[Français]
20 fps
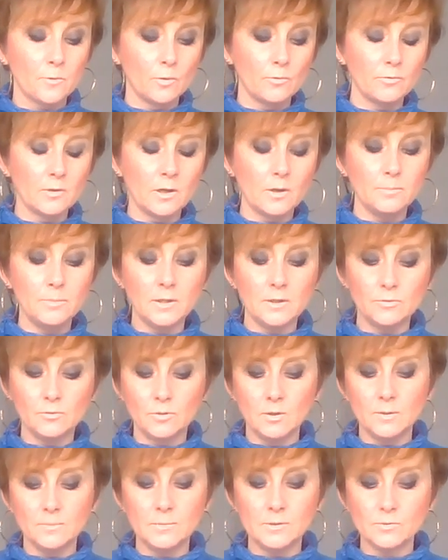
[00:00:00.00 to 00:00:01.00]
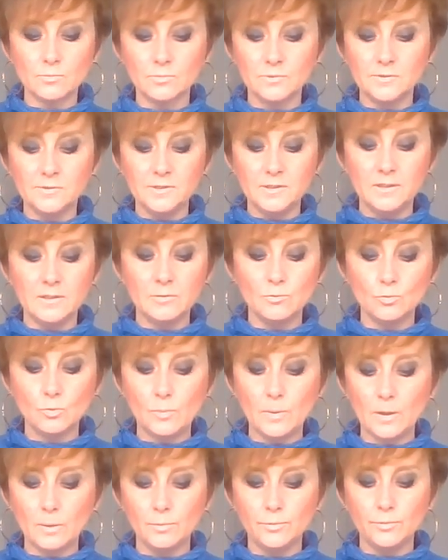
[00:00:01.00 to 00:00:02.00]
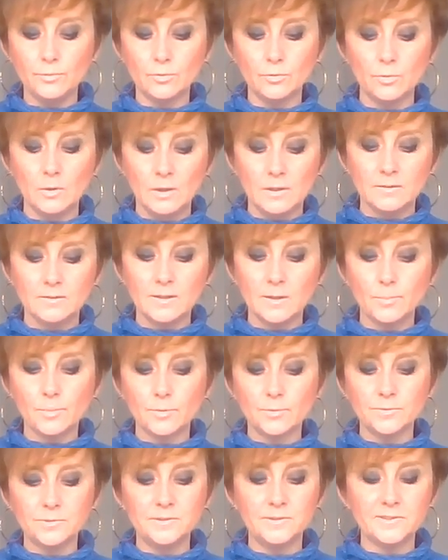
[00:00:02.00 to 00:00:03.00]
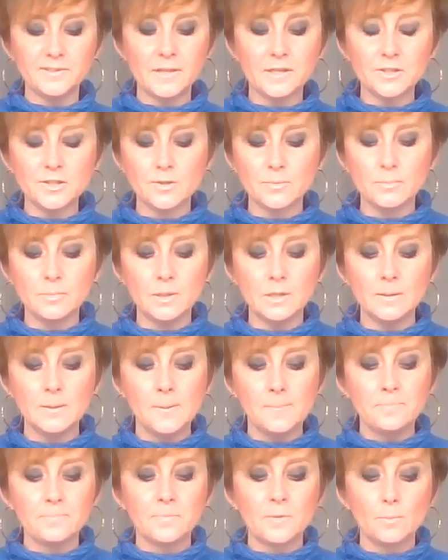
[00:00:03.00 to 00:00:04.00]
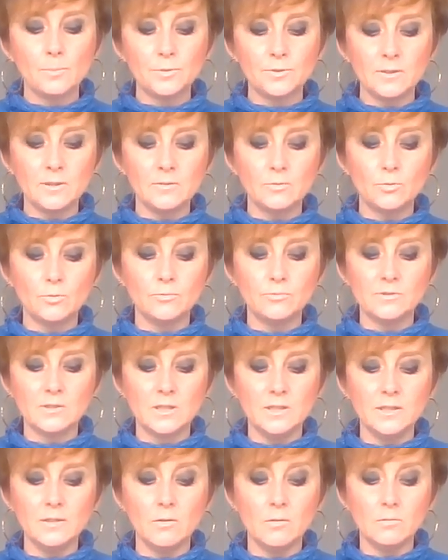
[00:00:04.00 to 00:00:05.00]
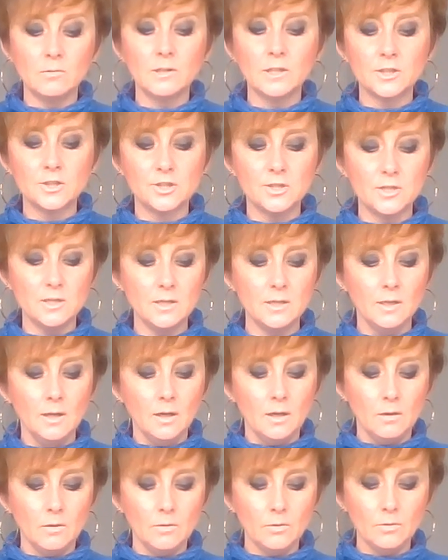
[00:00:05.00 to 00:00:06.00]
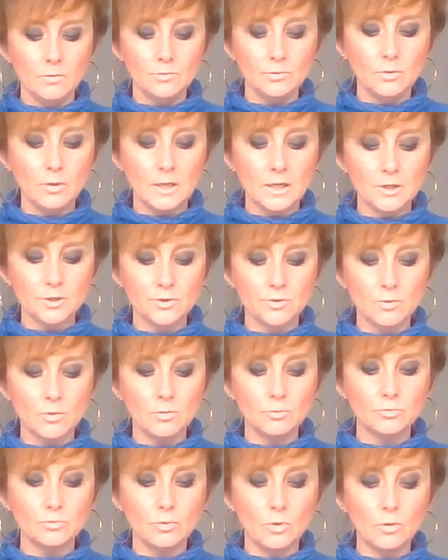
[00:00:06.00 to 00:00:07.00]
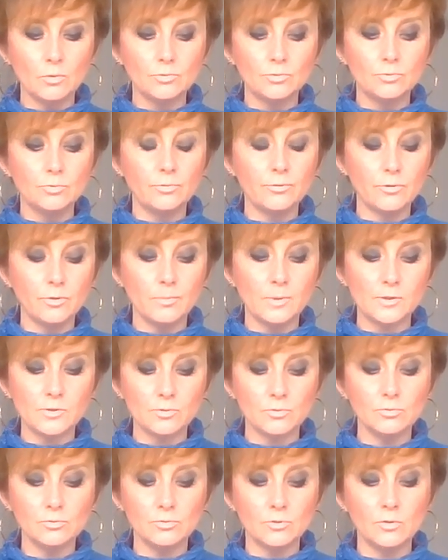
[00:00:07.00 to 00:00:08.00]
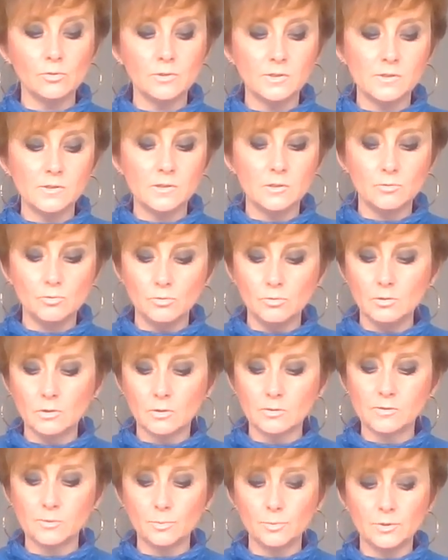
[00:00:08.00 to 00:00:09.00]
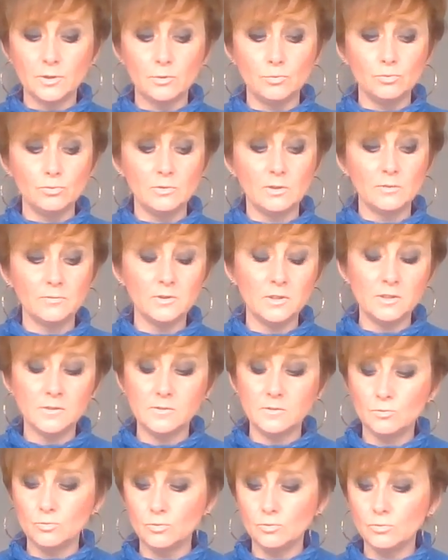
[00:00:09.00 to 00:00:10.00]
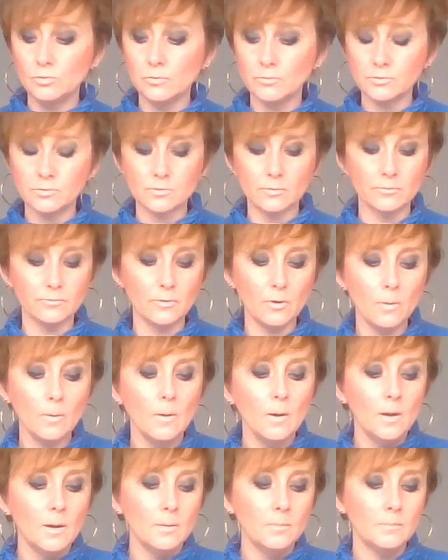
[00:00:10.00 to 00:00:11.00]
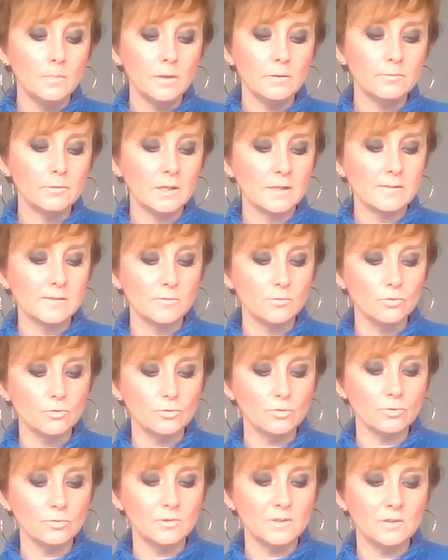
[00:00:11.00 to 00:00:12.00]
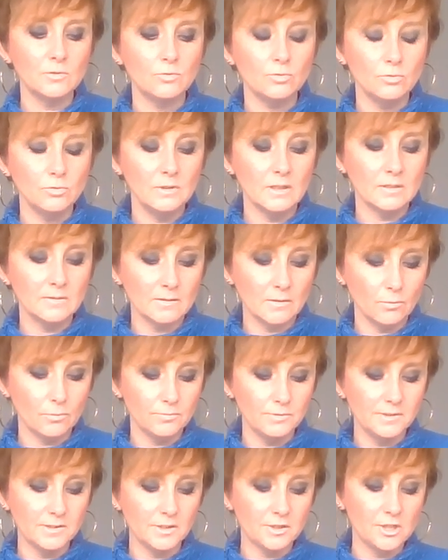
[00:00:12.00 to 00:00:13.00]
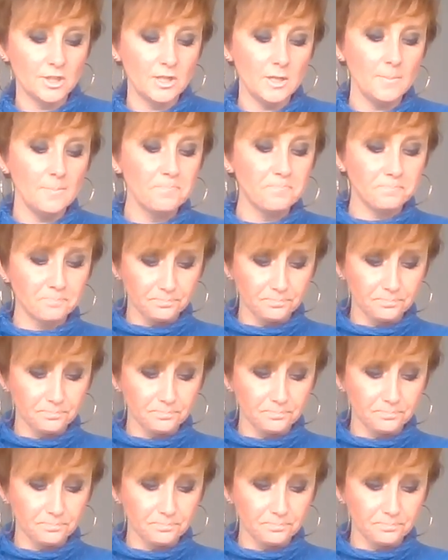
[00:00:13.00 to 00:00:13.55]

on verra bien dans la maison ici qui nous parle plutôt d'apprentissage, mais peut-être que vous allez engager euh, de l'argent dans une formation, dans des études. Alors c'est peut-être tout à fait les études de vos enfants, mais voilà, cette notion d'étude est à envisager.